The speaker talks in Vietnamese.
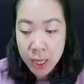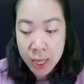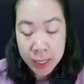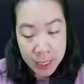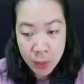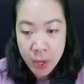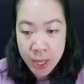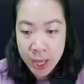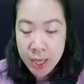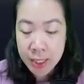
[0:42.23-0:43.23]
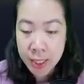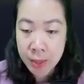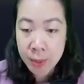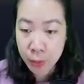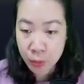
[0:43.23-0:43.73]
Ngay sau đây, xin kính
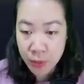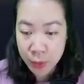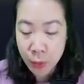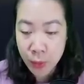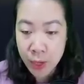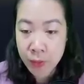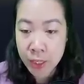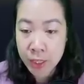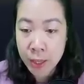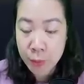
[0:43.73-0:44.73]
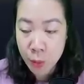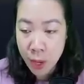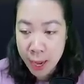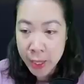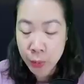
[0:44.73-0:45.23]
mời quý vị cùng đến với tập số
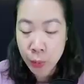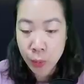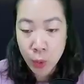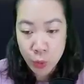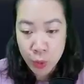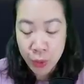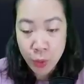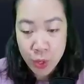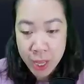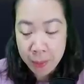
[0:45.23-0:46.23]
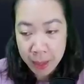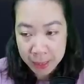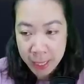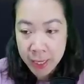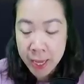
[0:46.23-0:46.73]
hai của bộ truyện ngôn tình mang
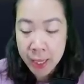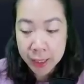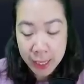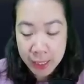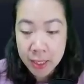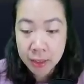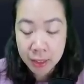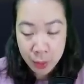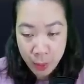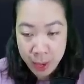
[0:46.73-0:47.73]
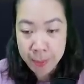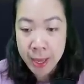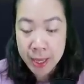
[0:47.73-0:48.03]
tên Cách thức yêu em.